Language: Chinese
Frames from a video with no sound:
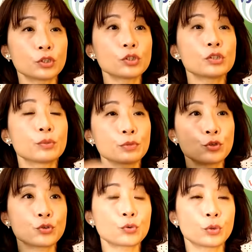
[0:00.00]
就是我们
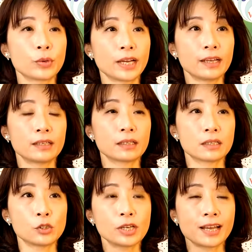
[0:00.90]
去国外可
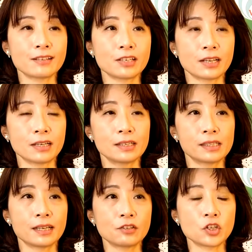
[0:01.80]
能去看展览、
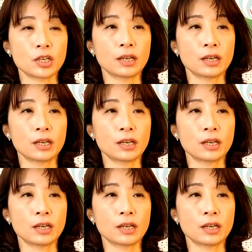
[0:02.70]
参展，